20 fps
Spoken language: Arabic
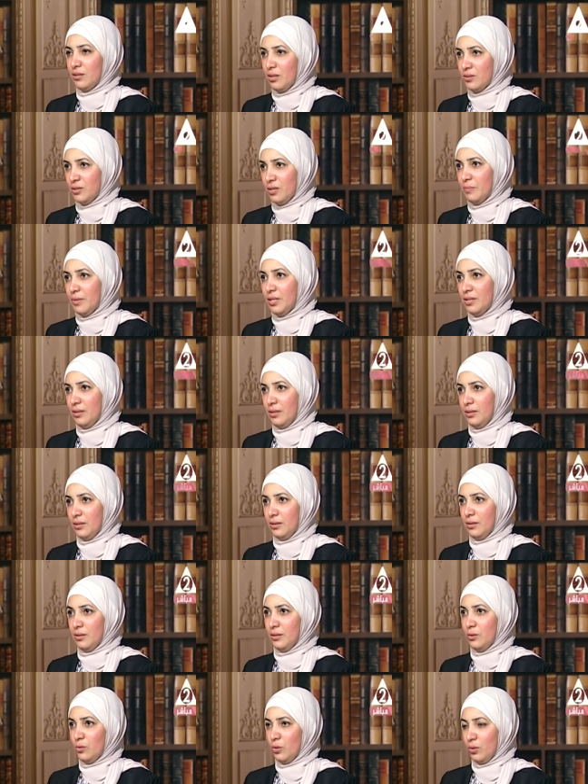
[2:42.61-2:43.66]
عن اقسام
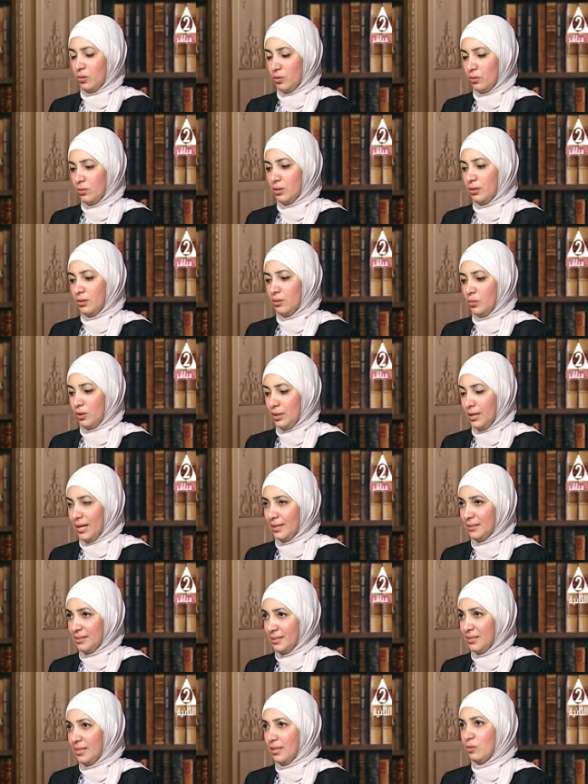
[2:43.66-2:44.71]
الكليه
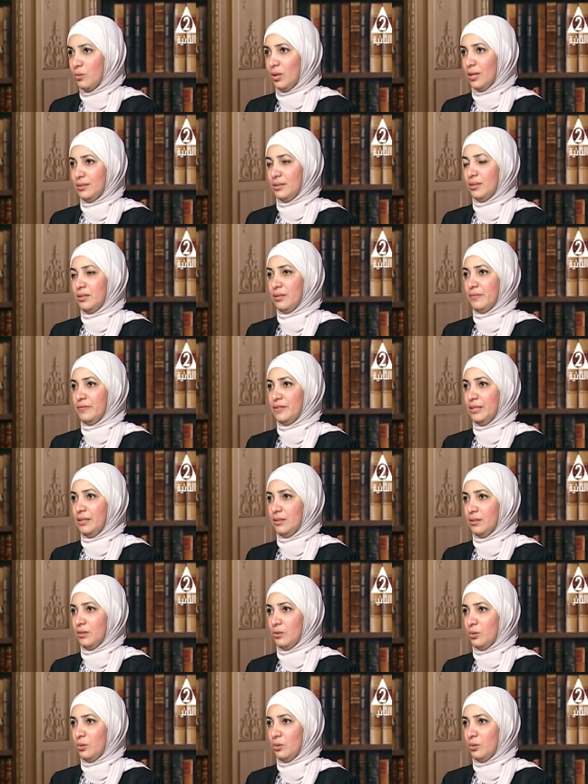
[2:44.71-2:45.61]
عندنا هو عندنا في